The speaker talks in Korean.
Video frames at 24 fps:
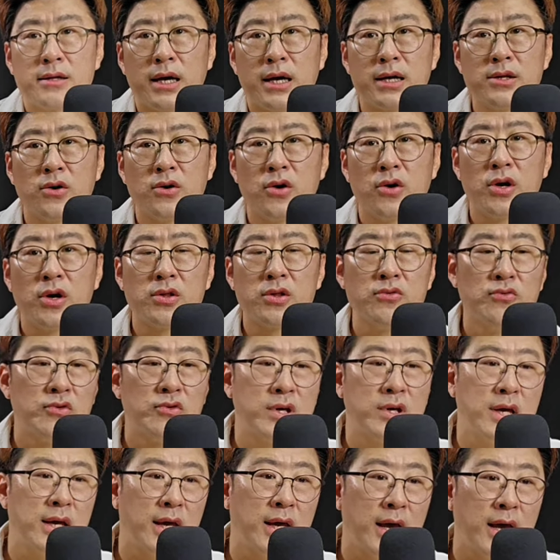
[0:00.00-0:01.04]
나는 여기도
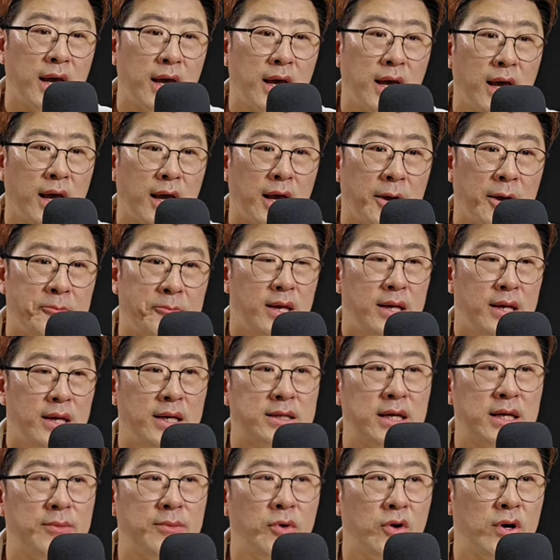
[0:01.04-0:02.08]
웃긴 게
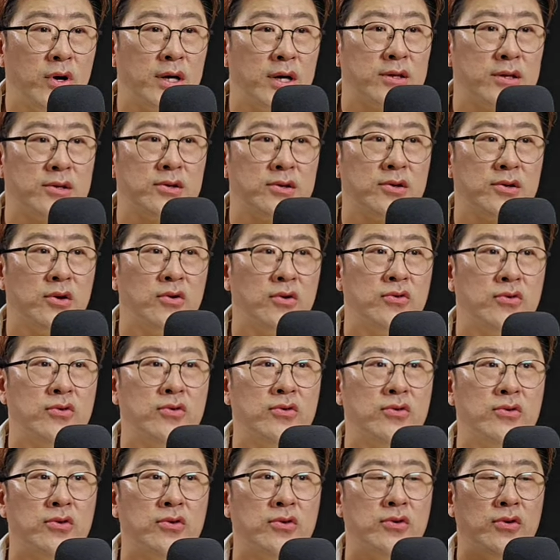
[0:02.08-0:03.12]
이재명 같은
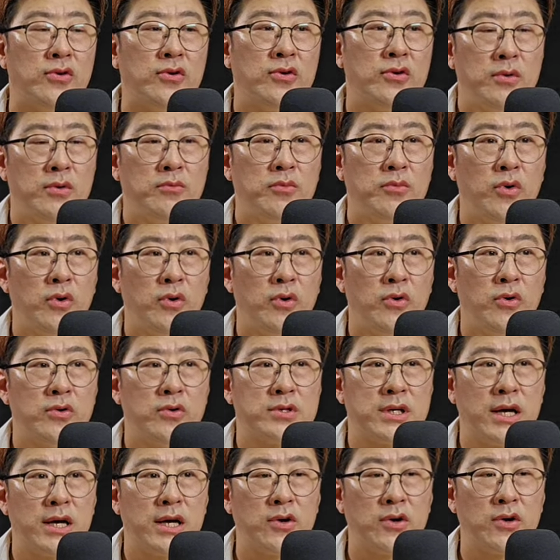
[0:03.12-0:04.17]
경우 뭐
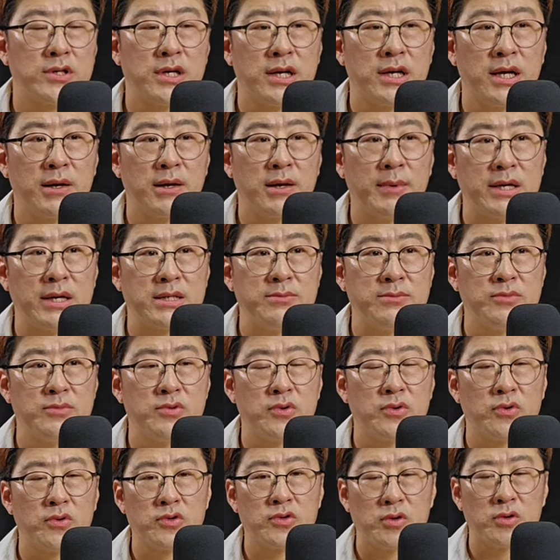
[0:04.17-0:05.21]
제가 여러 차례
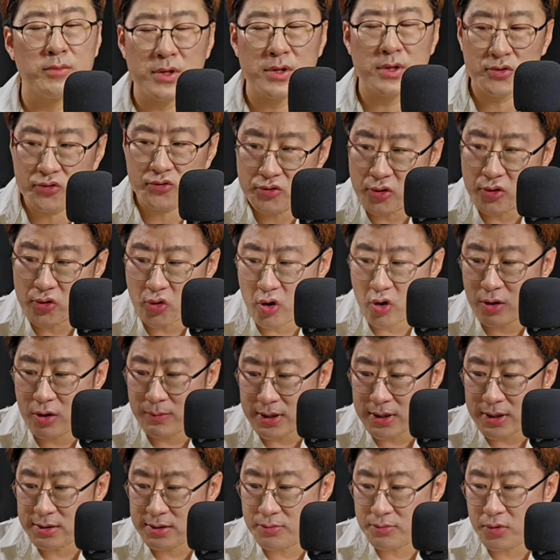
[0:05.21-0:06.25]
말씀드렸고 정말 수년 동안
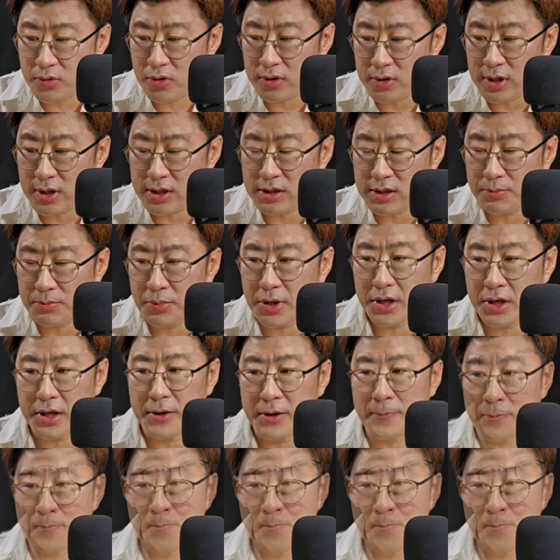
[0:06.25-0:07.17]
말씀드렸다시피